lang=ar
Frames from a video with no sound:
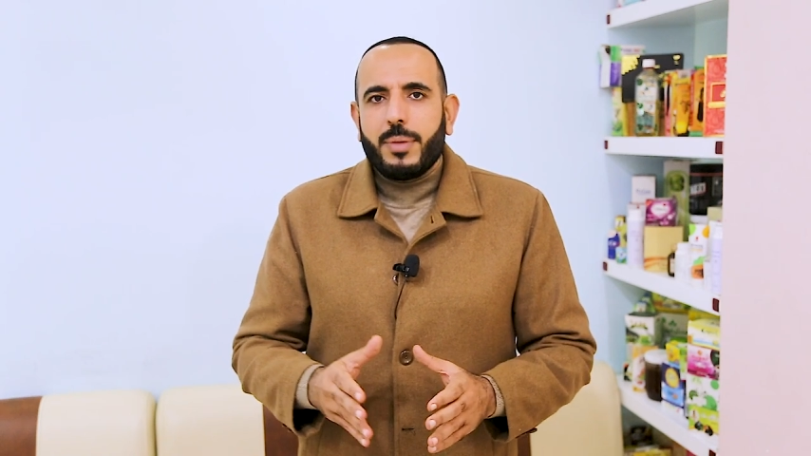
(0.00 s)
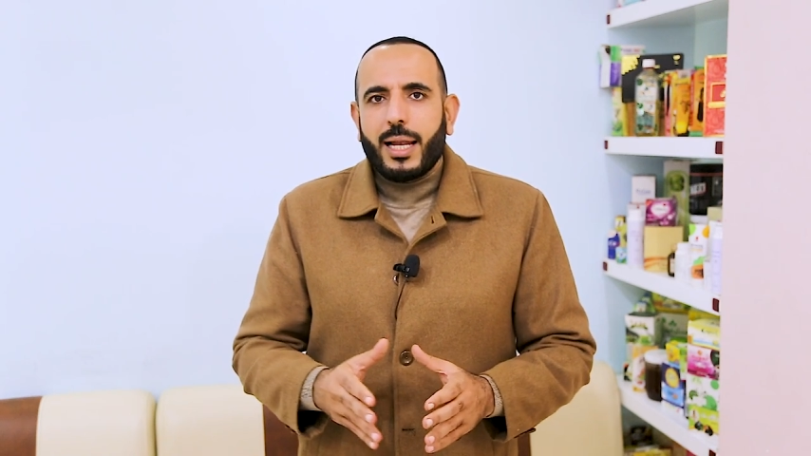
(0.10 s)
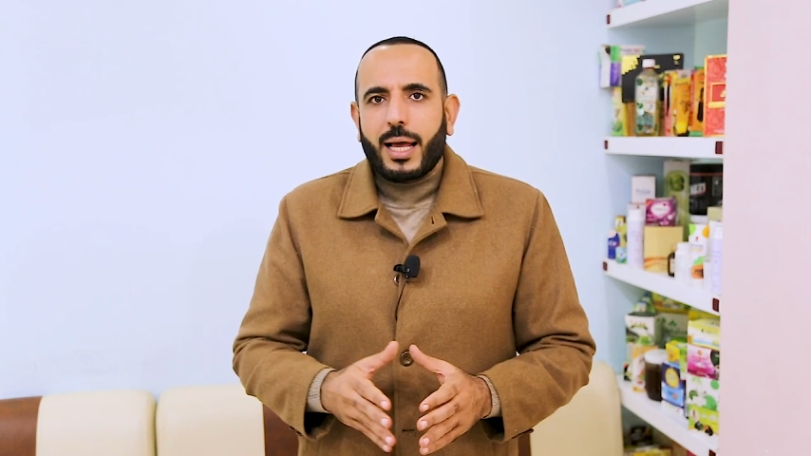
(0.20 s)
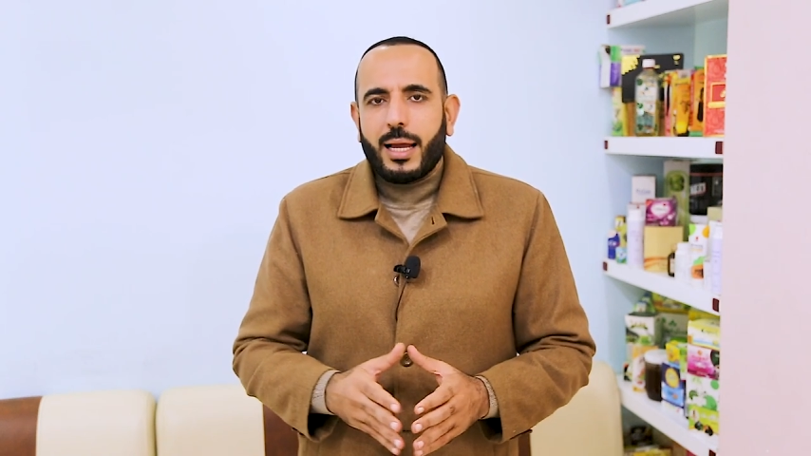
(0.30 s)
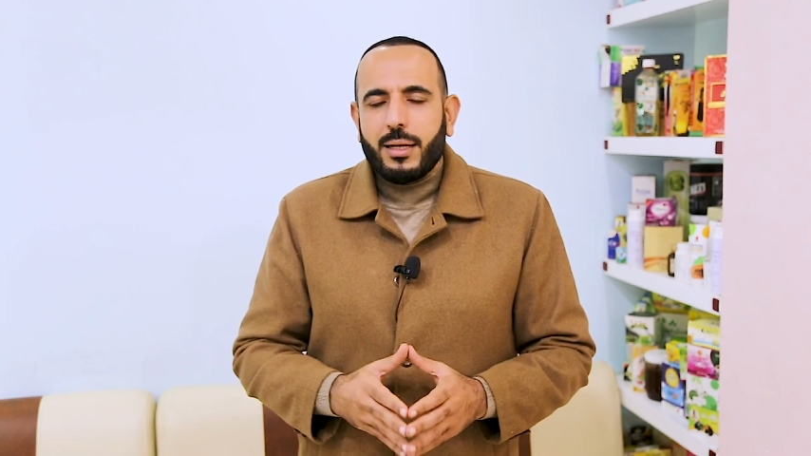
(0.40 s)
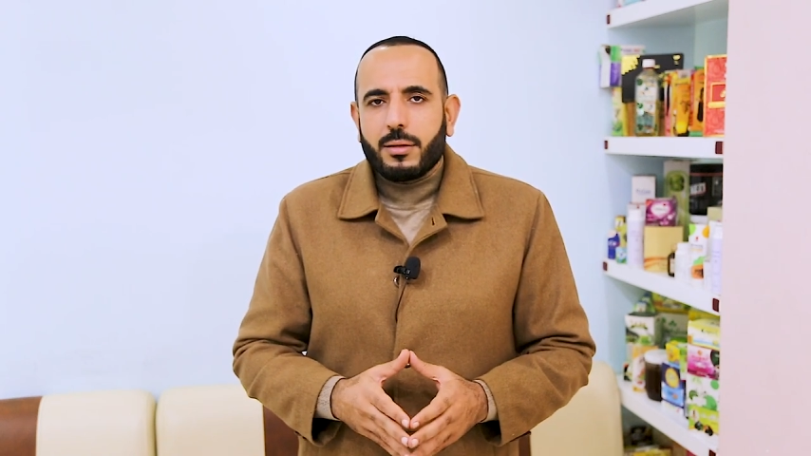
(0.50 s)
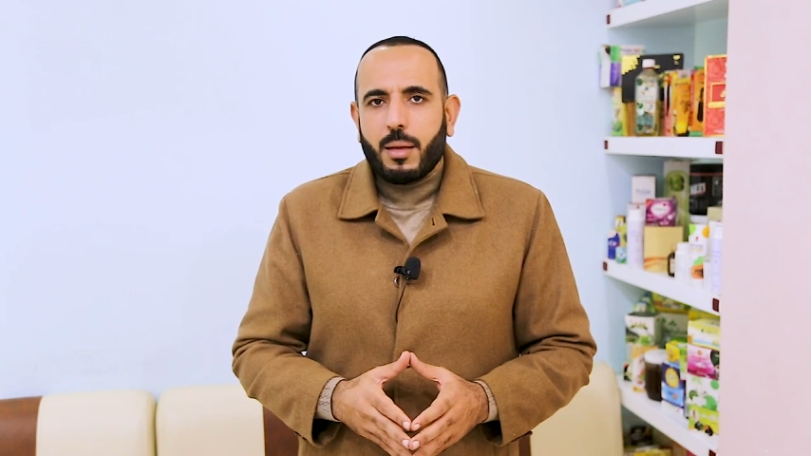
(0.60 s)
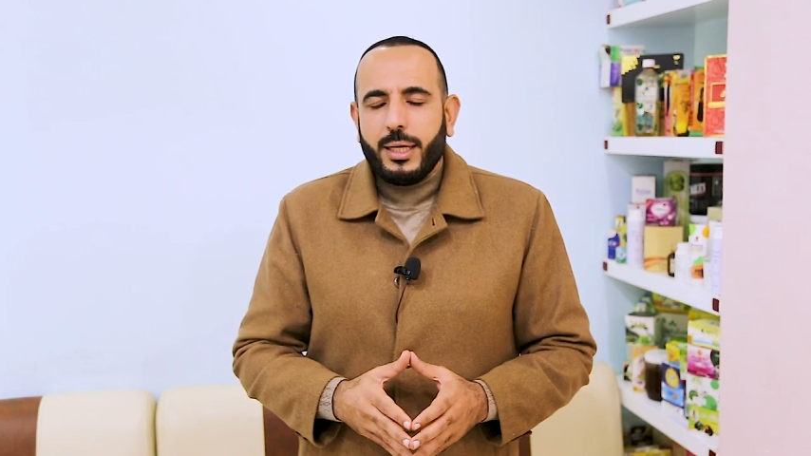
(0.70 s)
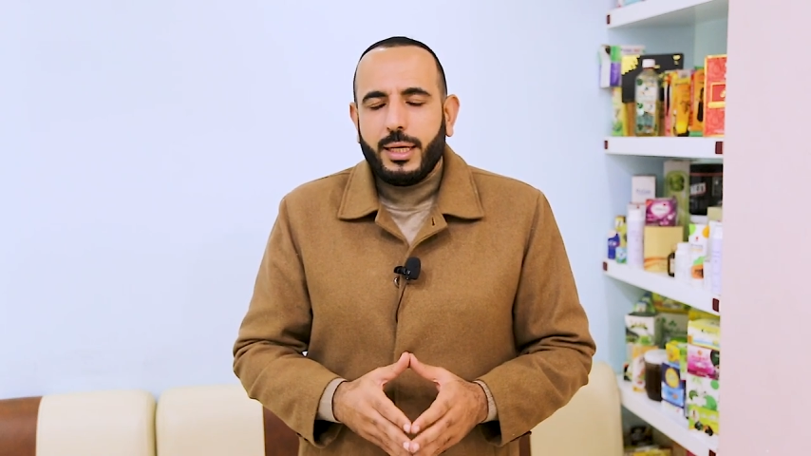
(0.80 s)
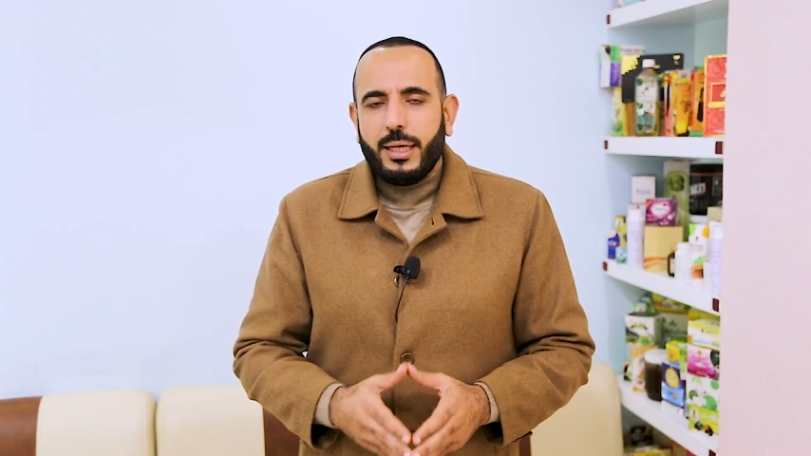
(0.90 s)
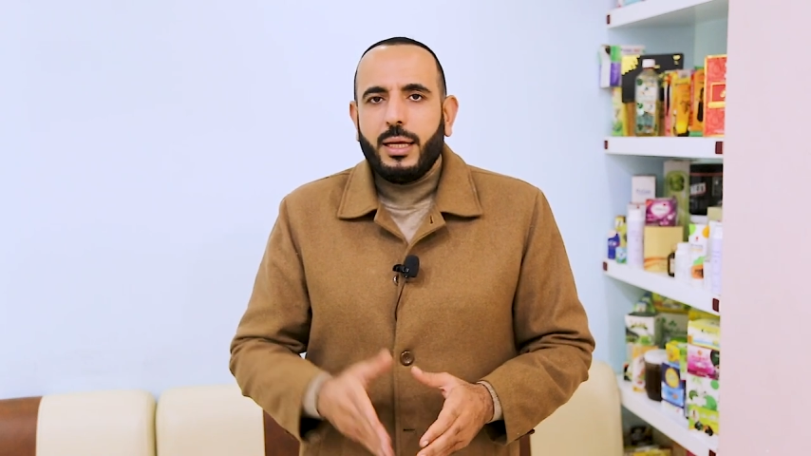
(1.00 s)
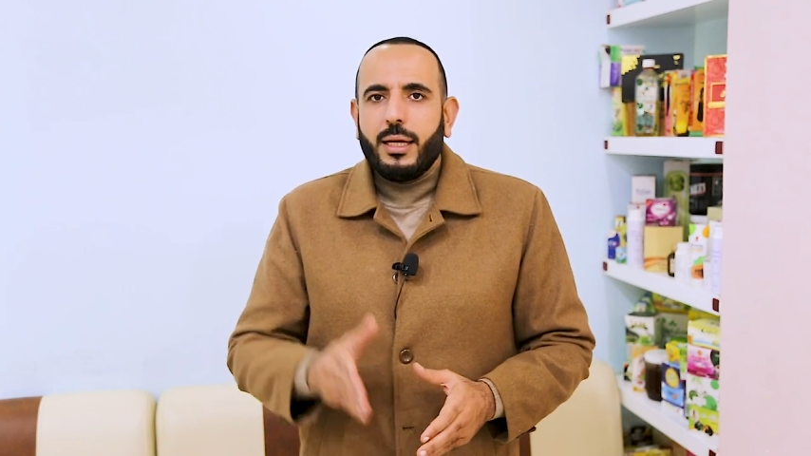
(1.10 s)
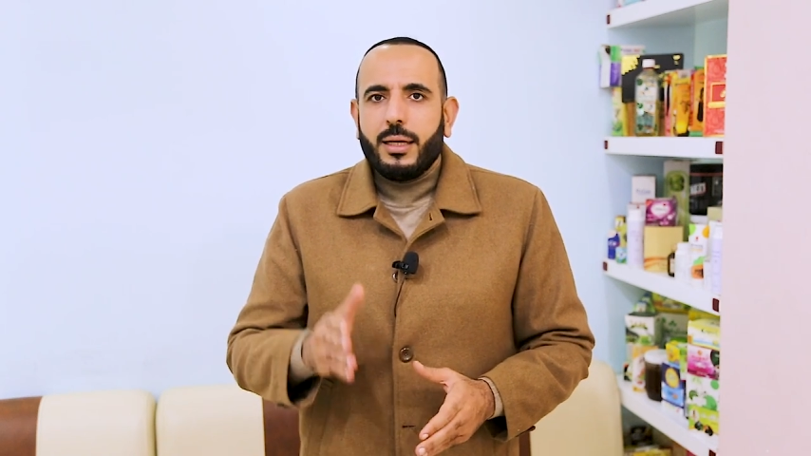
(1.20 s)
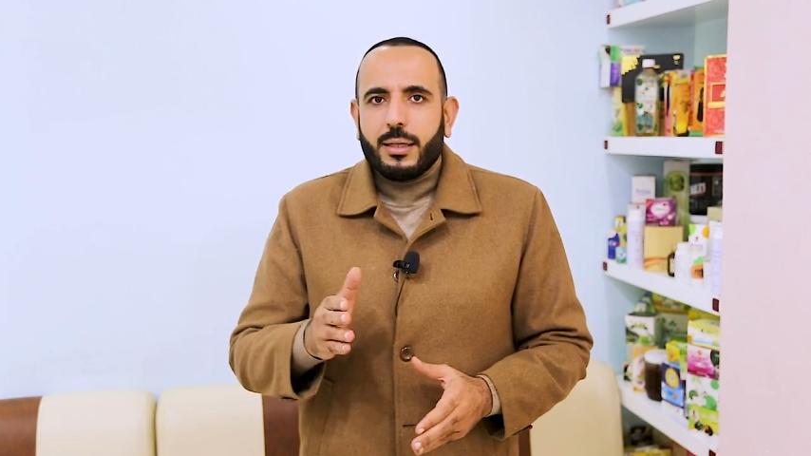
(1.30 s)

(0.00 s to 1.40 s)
من الخل الطبيعي